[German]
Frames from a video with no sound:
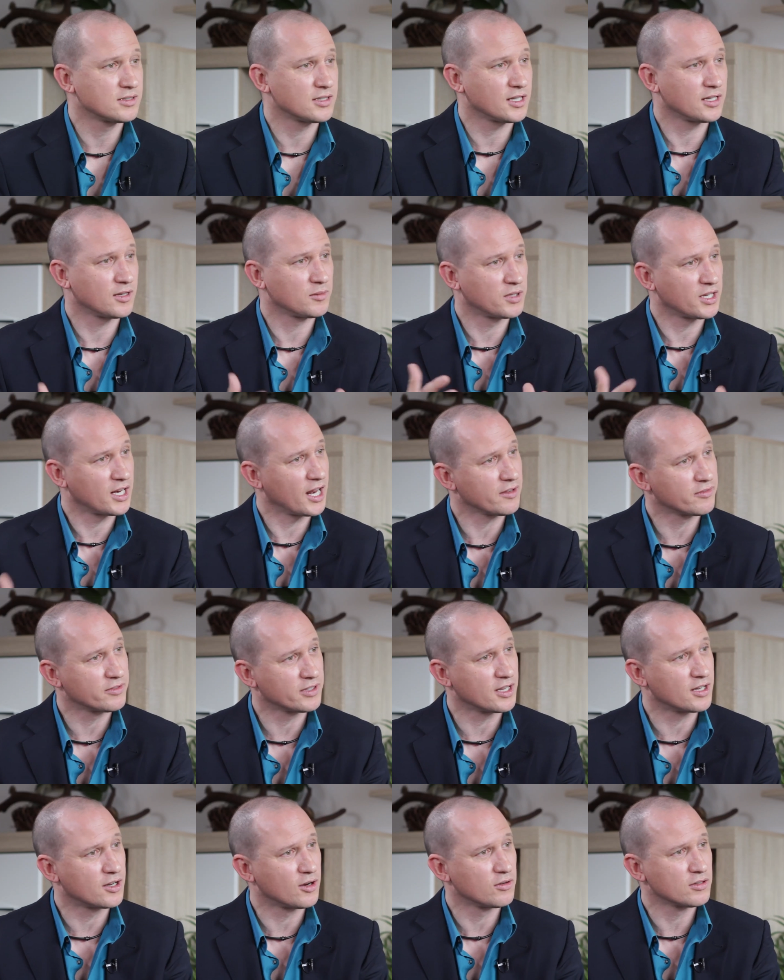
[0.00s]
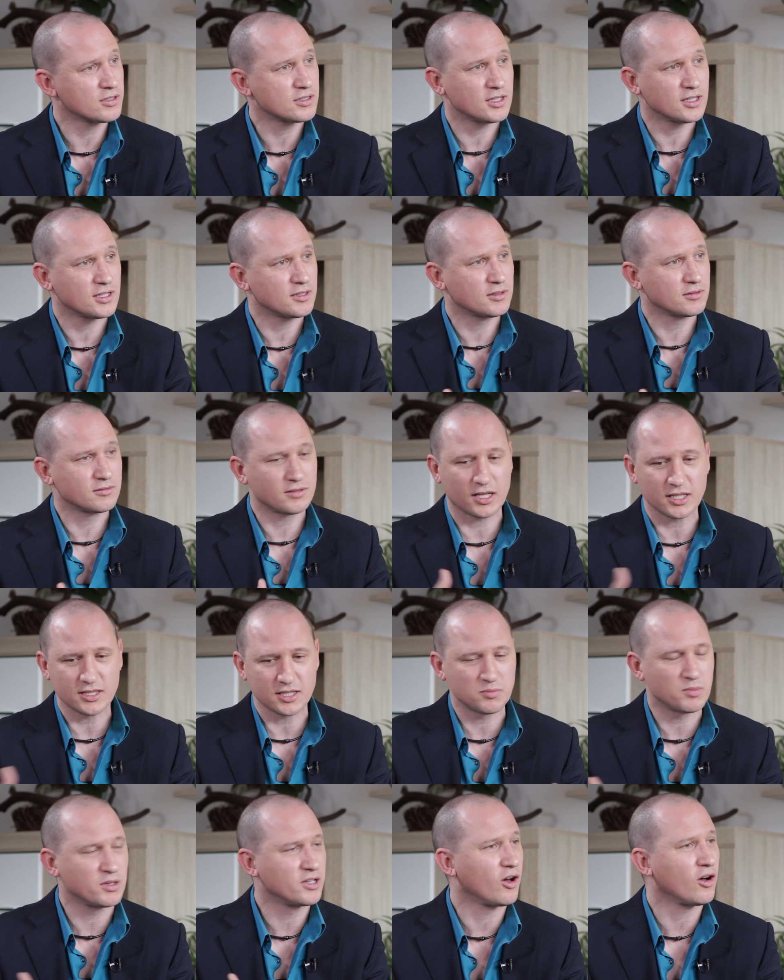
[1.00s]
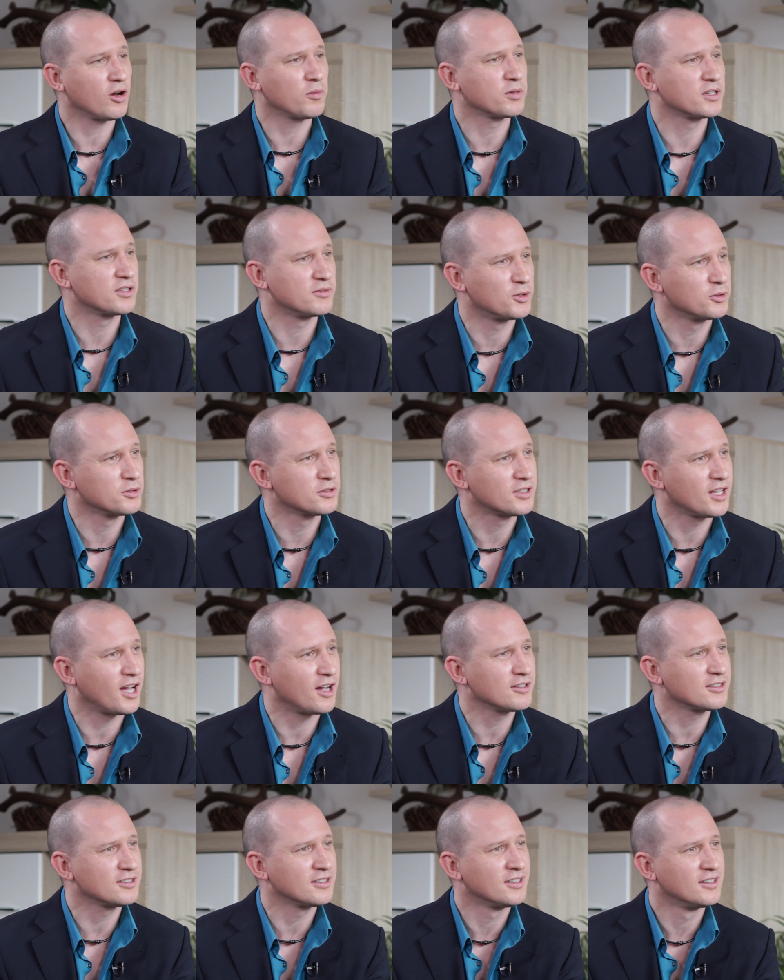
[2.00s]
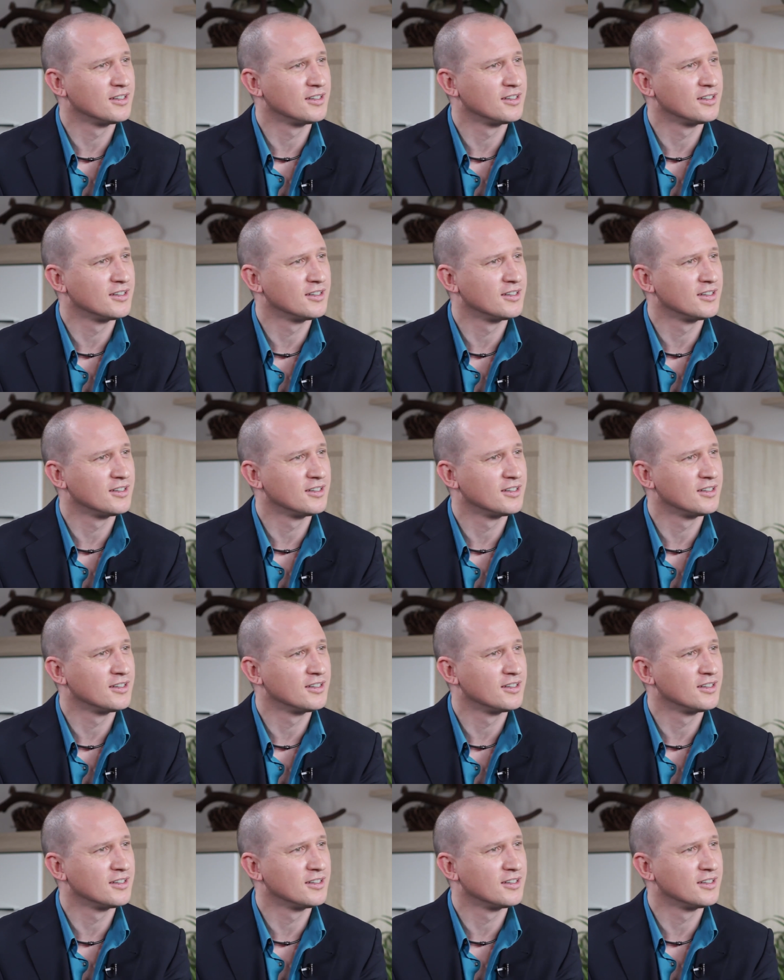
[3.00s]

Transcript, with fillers: Haben die gleich viel gekostet? Können Sie jetzt mit dem Nachbarn die Wohnung tauschen?